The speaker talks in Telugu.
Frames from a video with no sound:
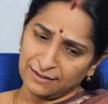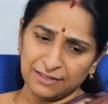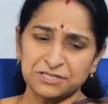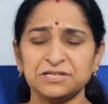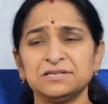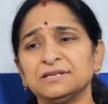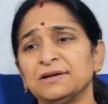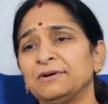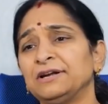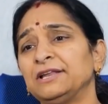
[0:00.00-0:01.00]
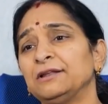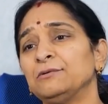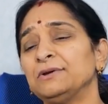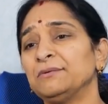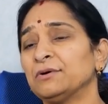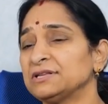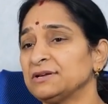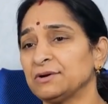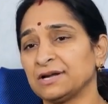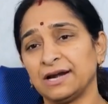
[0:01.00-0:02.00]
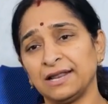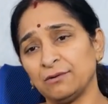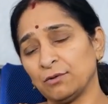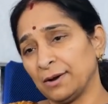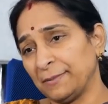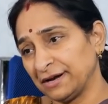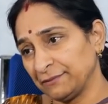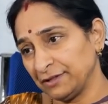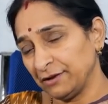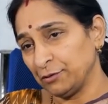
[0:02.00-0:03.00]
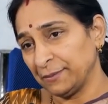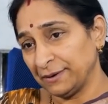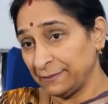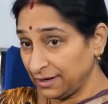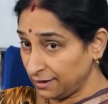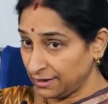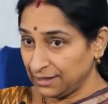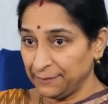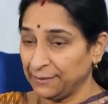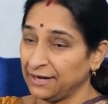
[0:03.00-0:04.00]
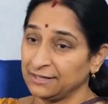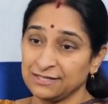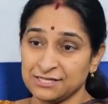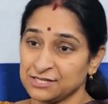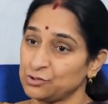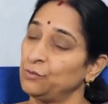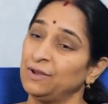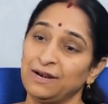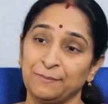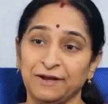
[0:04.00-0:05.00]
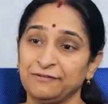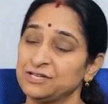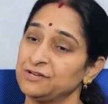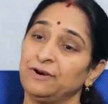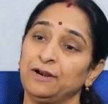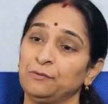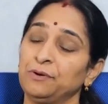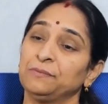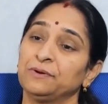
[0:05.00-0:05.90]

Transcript: ఎంత చిన్న వంటిల్లుండి ఒక ఒక్కడైనా ఒక్క పటం దేవుడి పటం పెట్టి అక్కడ దీపారాధన చేసుకోవాలని భావించే వాళ్ళు కూడా